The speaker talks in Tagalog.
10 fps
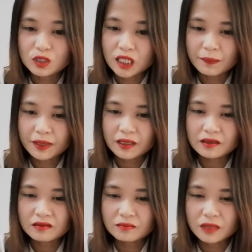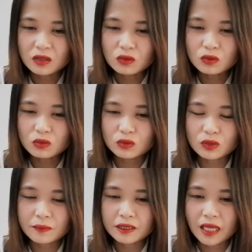Kasi pag nagluluto
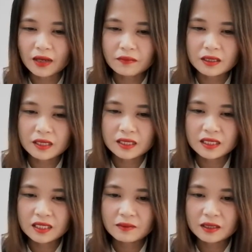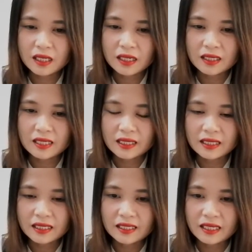naman tayo, madalas hindi naman talaga natin
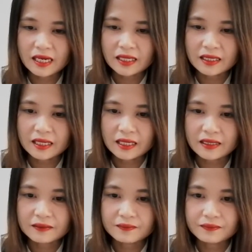kinakain lahat.